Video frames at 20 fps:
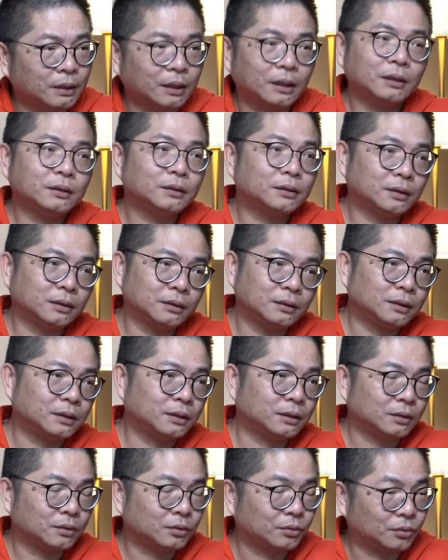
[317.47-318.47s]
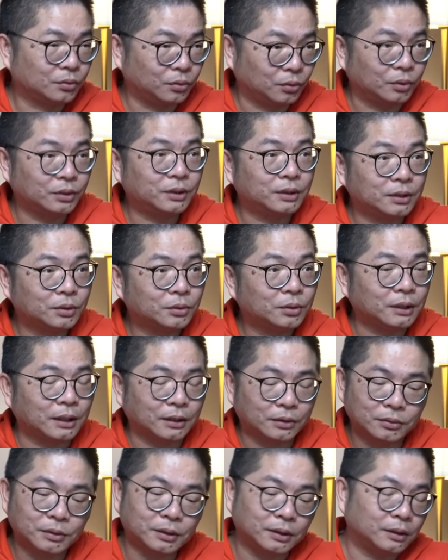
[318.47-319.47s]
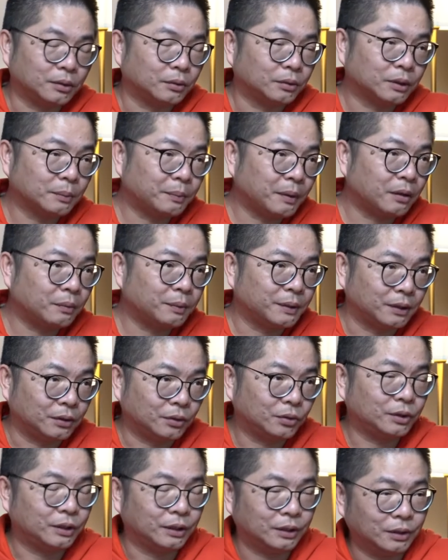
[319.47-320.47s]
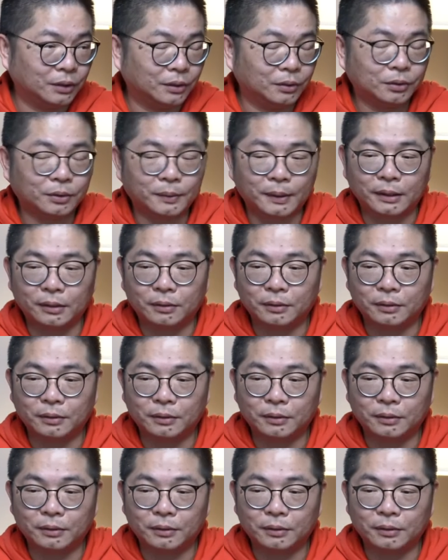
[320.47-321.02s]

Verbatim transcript: 当然，这个这个逻辑是对的，就是你有一个爆品去引流，对吧？